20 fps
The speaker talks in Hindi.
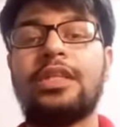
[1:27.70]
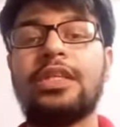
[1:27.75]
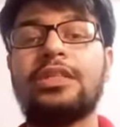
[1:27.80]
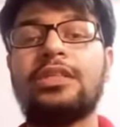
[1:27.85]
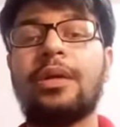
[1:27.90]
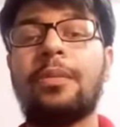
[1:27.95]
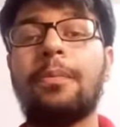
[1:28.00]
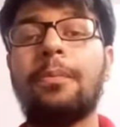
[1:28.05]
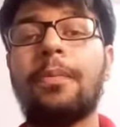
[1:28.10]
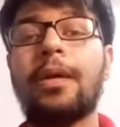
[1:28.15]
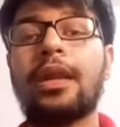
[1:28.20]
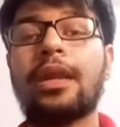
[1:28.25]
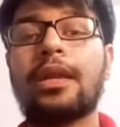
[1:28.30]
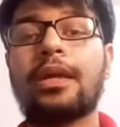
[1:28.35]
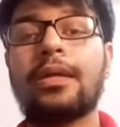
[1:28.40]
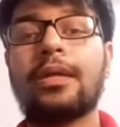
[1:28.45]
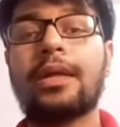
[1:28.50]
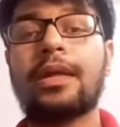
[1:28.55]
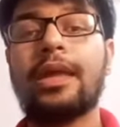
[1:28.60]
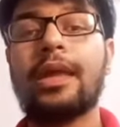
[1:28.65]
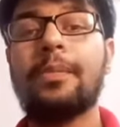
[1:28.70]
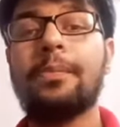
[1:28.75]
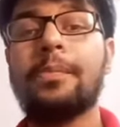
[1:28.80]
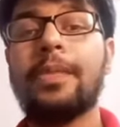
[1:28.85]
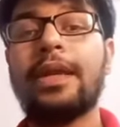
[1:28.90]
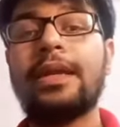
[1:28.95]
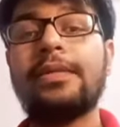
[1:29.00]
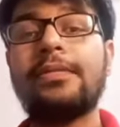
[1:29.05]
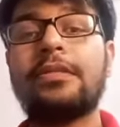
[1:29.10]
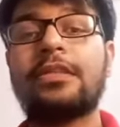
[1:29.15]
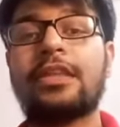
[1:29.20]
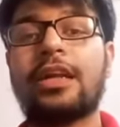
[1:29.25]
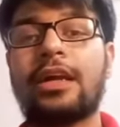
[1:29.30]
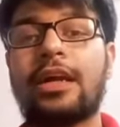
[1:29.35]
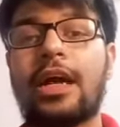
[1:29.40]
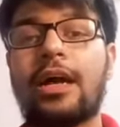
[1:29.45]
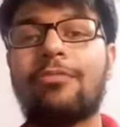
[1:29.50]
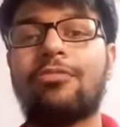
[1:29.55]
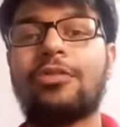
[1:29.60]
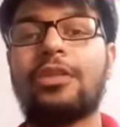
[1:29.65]
दिसंबर के मिड तक
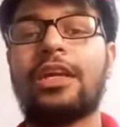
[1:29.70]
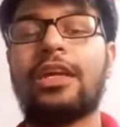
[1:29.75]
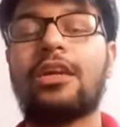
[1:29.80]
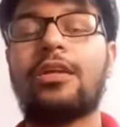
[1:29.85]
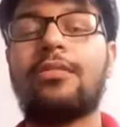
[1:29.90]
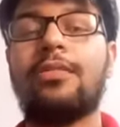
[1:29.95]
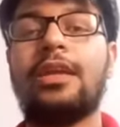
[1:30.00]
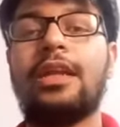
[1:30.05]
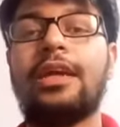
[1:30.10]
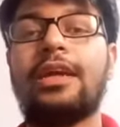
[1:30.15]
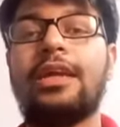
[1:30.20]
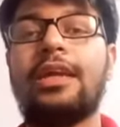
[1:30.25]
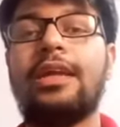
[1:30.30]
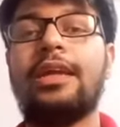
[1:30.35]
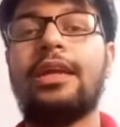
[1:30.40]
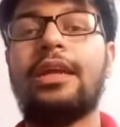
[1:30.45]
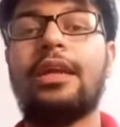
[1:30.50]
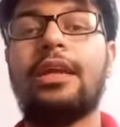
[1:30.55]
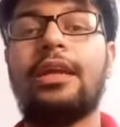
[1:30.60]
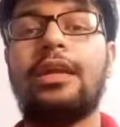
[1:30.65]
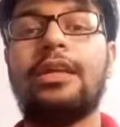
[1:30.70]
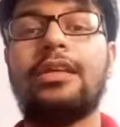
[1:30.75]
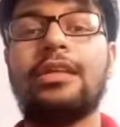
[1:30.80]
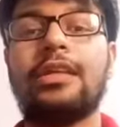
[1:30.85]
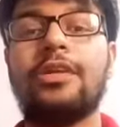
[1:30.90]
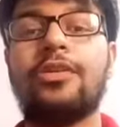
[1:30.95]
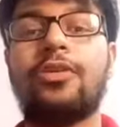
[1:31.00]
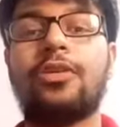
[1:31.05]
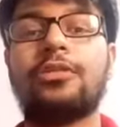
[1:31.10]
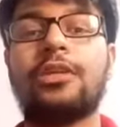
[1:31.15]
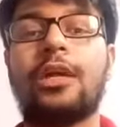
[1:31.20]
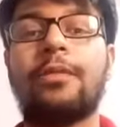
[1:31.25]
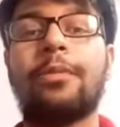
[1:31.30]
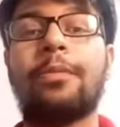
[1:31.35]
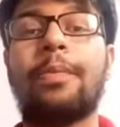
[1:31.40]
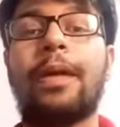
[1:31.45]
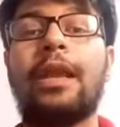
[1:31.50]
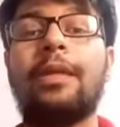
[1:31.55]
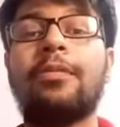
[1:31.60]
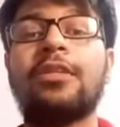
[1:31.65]
आपको देखने को मिलेगी डिज्नी हॉटस्टार पर
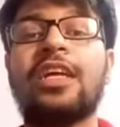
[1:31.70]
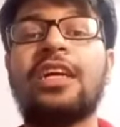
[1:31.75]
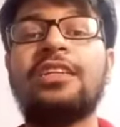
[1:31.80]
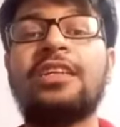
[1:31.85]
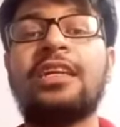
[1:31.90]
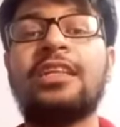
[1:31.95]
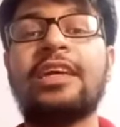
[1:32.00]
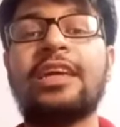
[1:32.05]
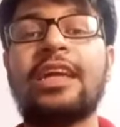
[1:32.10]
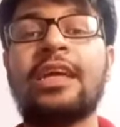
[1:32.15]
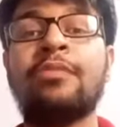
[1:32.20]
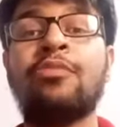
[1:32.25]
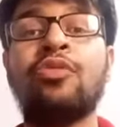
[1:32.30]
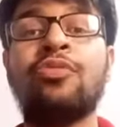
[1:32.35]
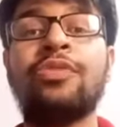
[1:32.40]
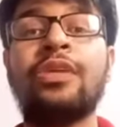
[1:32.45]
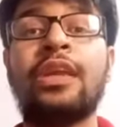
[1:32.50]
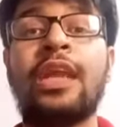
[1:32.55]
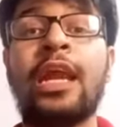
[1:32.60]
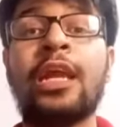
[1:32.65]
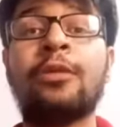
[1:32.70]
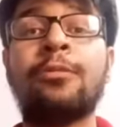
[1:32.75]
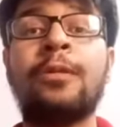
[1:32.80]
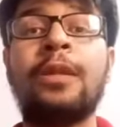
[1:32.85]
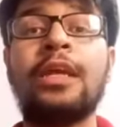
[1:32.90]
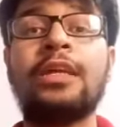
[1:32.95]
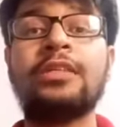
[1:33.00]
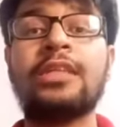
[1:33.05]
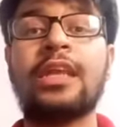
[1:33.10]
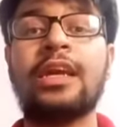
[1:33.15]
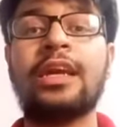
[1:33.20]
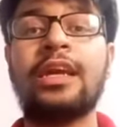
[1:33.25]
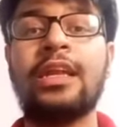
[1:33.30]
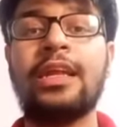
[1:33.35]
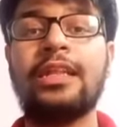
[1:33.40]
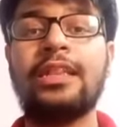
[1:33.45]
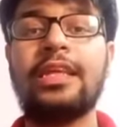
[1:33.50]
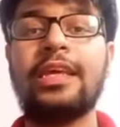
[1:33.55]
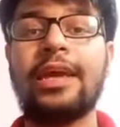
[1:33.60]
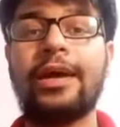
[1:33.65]
पहले बताया जाता है कि ये मूवी नेटफ्लिक्स ने
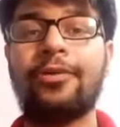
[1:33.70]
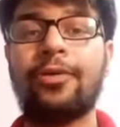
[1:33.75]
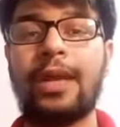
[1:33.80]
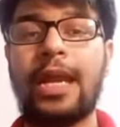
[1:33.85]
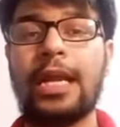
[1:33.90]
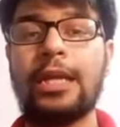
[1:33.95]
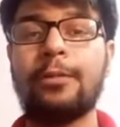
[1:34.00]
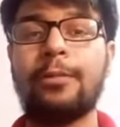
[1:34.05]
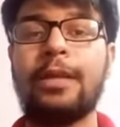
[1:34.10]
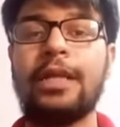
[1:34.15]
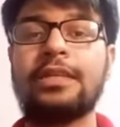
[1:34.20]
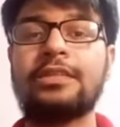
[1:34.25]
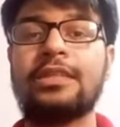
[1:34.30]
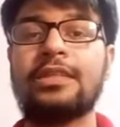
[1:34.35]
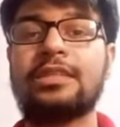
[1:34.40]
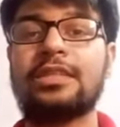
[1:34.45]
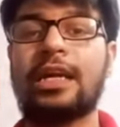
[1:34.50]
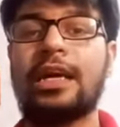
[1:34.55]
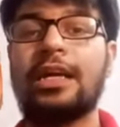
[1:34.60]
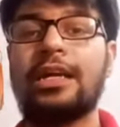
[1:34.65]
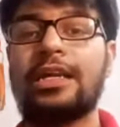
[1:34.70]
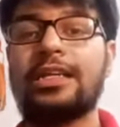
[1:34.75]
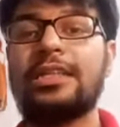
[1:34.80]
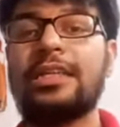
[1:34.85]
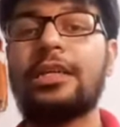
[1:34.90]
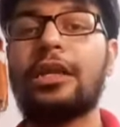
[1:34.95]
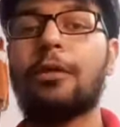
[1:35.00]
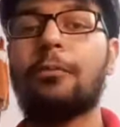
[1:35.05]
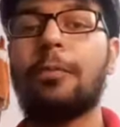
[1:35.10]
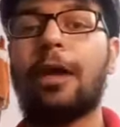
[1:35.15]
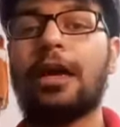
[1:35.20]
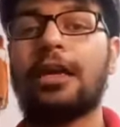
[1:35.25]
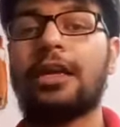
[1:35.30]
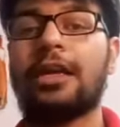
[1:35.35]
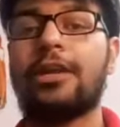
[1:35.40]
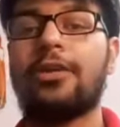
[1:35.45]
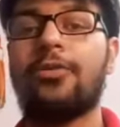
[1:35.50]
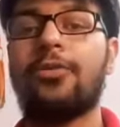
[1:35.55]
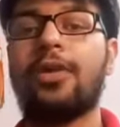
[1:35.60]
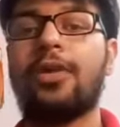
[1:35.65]
खरीदी है और नेटफ्लिक्स इसका डिजिटल
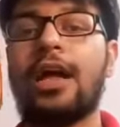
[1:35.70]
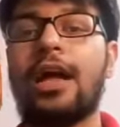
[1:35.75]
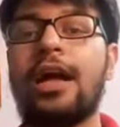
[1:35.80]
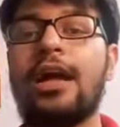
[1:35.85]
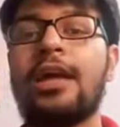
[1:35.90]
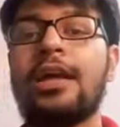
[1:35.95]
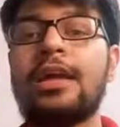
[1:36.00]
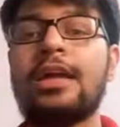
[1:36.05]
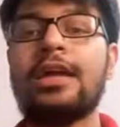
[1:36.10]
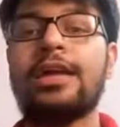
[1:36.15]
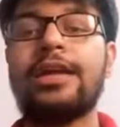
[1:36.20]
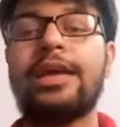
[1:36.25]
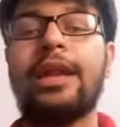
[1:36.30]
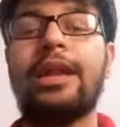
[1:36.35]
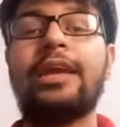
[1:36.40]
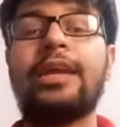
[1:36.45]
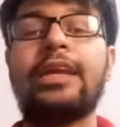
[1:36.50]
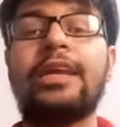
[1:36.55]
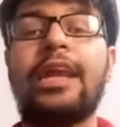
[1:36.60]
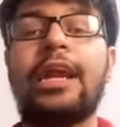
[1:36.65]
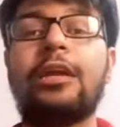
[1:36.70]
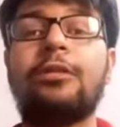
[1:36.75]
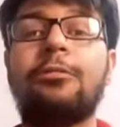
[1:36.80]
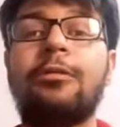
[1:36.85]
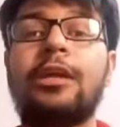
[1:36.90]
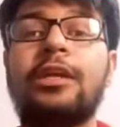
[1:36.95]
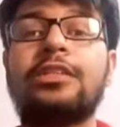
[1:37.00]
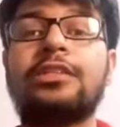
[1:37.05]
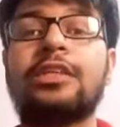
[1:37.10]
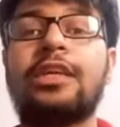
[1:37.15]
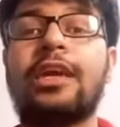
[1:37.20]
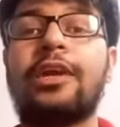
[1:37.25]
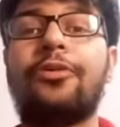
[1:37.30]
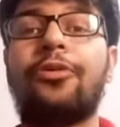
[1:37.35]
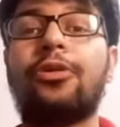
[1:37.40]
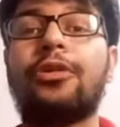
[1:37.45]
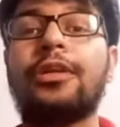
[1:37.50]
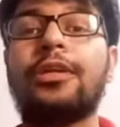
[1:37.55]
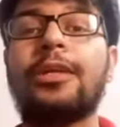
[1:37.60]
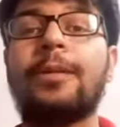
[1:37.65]
पार्टनर होगा यानी कि नेटफ्लिक्स के
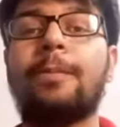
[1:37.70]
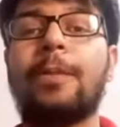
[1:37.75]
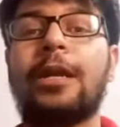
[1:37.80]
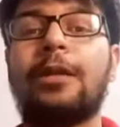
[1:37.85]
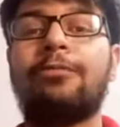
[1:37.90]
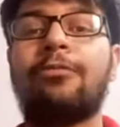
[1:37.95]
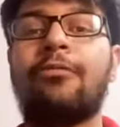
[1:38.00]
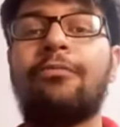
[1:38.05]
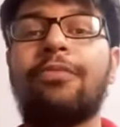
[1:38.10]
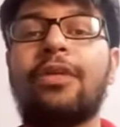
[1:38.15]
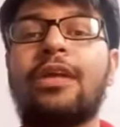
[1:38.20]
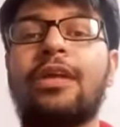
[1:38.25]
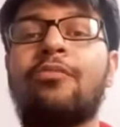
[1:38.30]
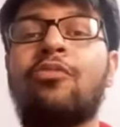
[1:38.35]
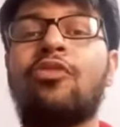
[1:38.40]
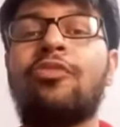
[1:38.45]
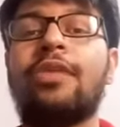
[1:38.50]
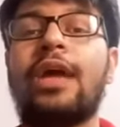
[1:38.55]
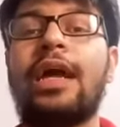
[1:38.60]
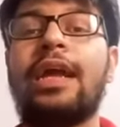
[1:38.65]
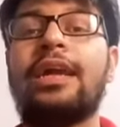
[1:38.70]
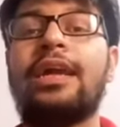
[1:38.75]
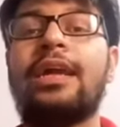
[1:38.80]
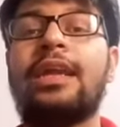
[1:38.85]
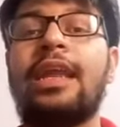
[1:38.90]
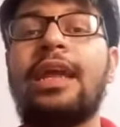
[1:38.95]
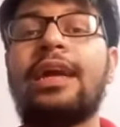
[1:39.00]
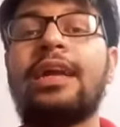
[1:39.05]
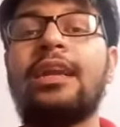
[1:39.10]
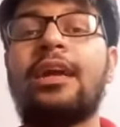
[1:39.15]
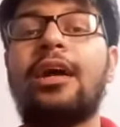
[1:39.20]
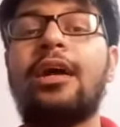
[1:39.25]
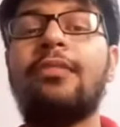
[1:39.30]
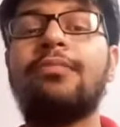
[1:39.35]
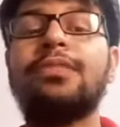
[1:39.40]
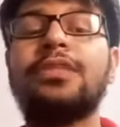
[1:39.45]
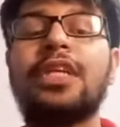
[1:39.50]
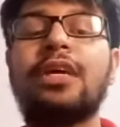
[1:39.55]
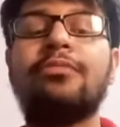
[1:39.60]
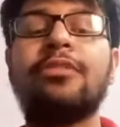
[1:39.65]
ओ टी प्लेटफॉर्म पर ये मूवी आएगी लेकिन
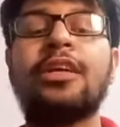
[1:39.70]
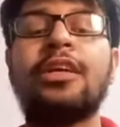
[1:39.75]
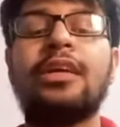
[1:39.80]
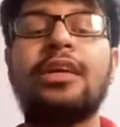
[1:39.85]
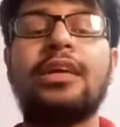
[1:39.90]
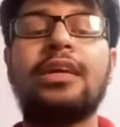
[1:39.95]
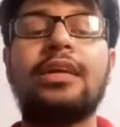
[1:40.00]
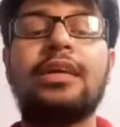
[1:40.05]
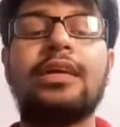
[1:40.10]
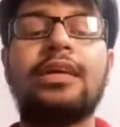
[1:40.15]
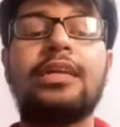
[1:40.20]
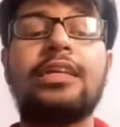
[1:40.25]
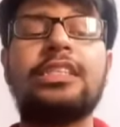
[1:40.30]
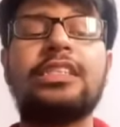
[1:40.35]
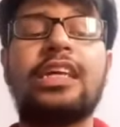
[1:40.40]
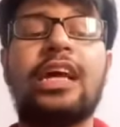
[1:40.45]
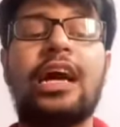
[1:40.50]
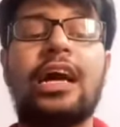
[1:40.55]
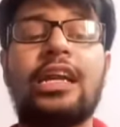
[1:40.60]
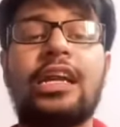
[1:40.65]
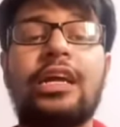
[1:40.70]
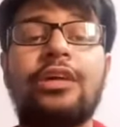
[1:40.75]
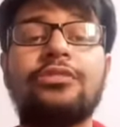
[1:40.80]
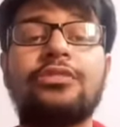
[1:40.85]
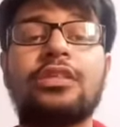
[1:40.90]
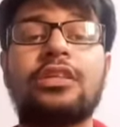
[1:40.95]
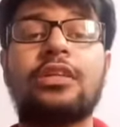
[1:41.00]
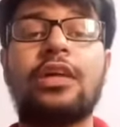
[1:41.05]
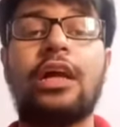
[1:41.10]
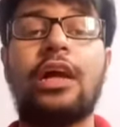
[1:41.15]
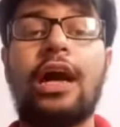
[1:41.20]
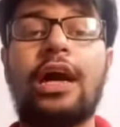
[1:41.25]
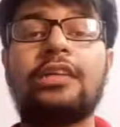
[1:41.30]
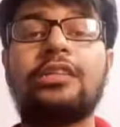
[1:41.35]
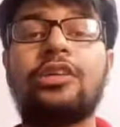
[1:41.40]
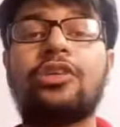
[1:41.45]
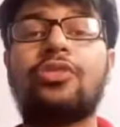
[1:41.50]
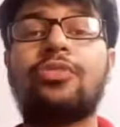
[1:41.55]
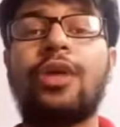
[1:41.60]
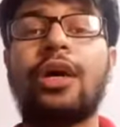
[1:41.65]
अब जब इसका अनाउंस
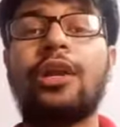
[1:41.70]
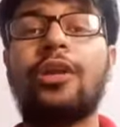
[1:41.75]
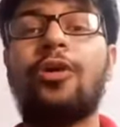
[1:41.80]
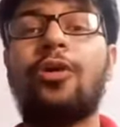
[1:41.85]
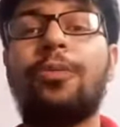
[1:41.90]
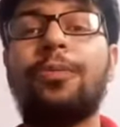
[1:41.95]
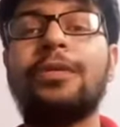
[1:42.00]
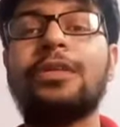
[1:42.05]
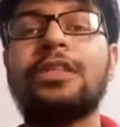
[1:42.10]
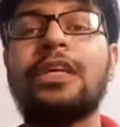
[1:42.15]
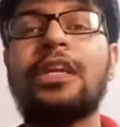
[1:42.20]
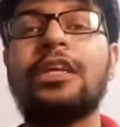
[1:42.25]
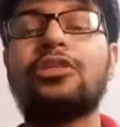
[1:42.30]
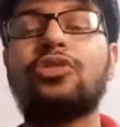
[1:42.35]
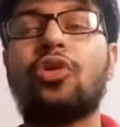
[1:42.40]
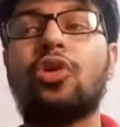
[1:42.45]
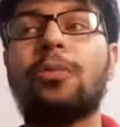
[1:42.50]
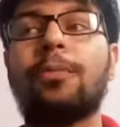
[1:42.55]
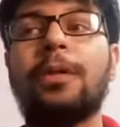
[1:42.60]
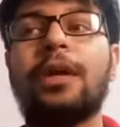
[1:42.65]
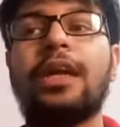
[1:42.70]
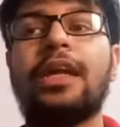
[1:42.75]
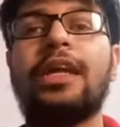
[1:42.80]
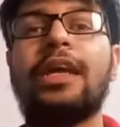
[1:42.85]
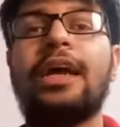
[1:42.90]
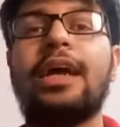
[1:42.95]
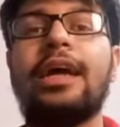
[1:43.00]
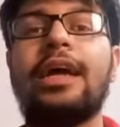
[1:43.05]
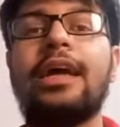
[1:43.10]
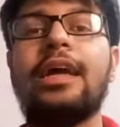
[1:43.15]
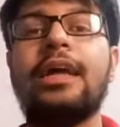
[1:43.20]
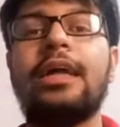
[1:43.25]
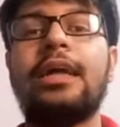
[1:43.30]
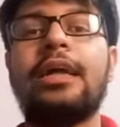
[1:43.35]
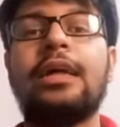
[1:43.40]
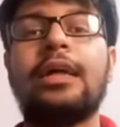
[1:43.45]
अक्षय कुमार ने ऑफिशियली तौर पर किया है